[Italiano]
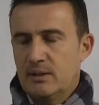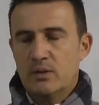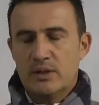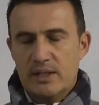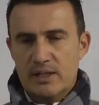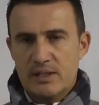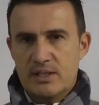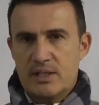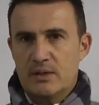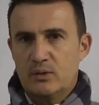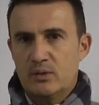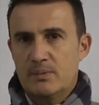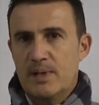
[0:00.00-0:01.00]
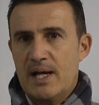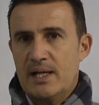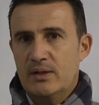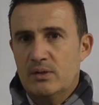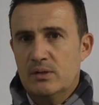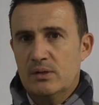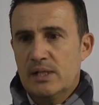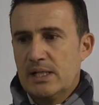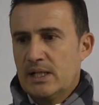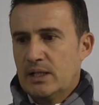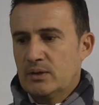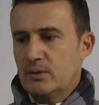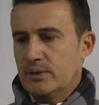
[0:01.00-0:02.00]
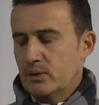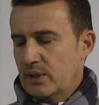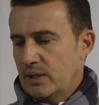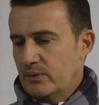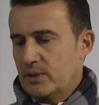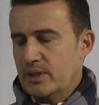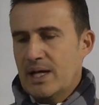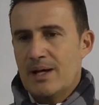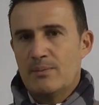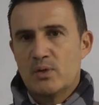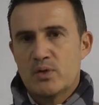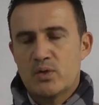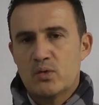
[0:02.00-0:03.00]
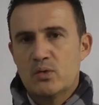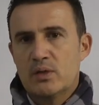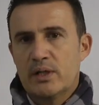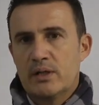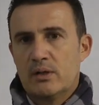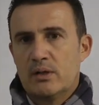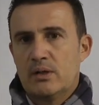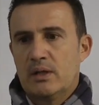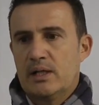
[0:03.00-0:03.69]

Godega di Sant'Urbano dove noi lavoriamo sughero,